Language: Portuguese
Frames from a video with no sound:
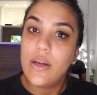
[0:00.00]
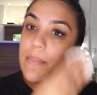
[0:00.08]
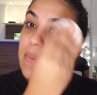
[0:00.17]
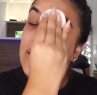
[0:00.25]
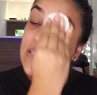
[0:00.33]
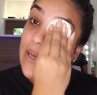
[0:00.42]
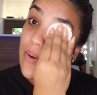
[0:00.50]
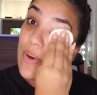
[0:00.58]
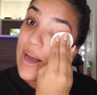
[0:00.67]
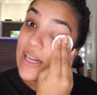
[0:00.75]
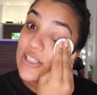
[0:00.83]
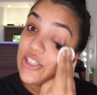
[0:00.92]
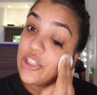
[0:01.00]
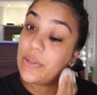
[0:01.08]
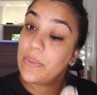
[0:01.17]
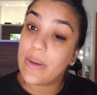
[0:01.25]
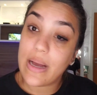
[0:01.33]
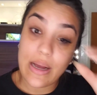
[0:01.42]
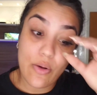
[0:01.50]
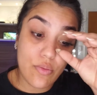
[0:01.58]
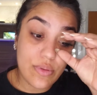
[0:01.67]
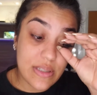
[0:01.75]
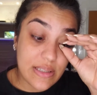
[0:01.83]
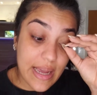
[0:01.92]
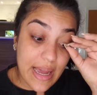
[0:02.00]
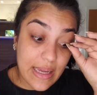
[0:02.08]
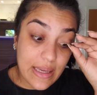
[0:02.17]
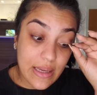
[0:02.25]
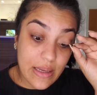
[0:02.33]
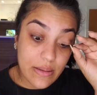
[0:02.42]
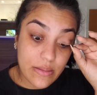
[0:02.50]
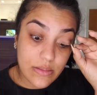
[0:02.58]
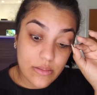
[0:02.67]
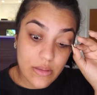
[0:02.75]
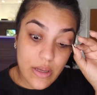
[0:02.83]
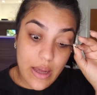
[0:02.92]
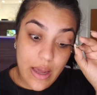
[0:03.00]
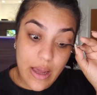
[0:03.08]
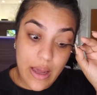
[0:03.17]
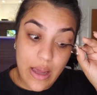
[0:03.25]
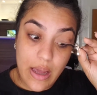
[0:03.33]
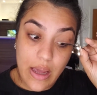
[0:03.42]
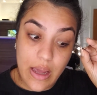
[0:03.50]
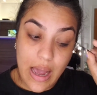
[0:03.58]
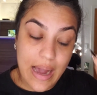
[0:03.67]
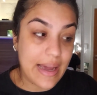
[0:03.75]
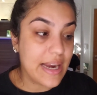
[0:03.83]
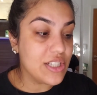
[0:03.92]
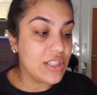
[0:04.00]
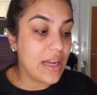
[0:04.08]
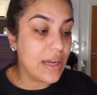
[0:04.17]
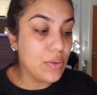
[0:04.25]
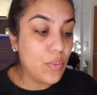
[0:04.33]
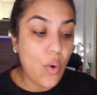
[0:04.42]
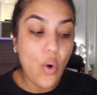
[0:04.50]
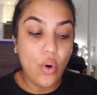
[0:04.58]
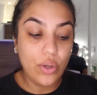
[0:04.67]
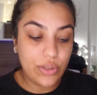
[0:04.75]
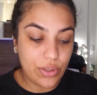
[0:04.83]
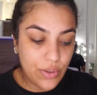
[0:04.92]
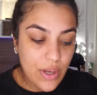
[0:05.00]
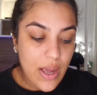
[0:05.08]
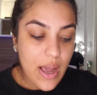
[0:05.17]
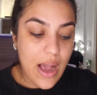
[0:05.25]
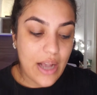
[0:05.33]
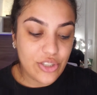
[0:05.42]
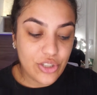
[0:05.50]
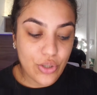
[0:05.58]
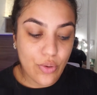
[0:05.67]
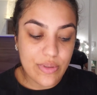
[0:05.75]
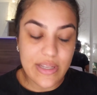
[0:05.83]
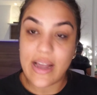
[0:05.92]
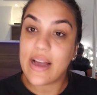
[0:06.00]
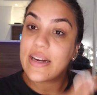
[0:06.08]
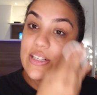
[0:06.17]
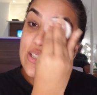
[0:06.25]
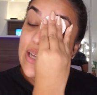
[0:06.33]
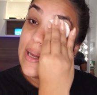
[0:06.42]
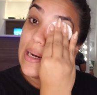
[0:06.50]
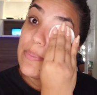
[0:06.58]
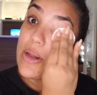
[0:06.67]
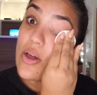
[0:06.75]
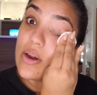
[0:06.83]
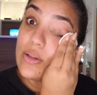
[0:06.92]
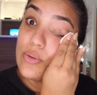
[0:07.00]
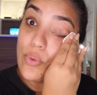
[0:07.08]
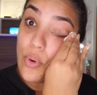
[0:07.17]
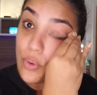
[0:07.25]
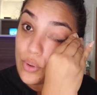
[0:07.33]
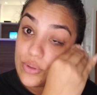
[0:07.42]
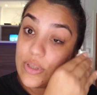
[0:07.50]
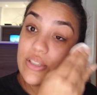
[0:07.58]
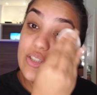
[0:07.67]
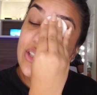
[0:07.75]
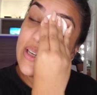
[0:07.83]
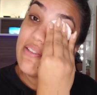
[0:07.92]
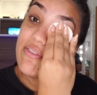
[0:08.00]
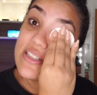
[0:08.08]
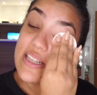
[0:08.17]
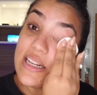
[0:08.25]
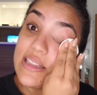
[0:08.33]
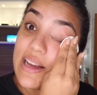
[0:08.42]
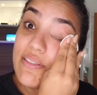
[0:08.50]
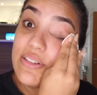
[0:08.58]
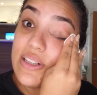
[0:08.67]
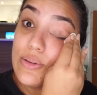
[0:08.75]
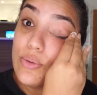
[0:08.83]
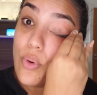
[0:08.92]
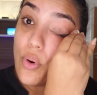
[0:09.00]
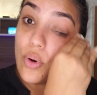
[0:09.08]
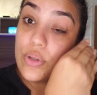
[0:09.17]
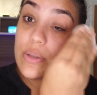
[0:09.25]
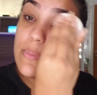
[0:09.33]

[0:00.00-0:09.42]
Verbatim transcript: Mas não, a gente consegue é, acreditar no outro, a gente consegue acreditar na melhora do outro, a gente quer facilitar a vida do outro,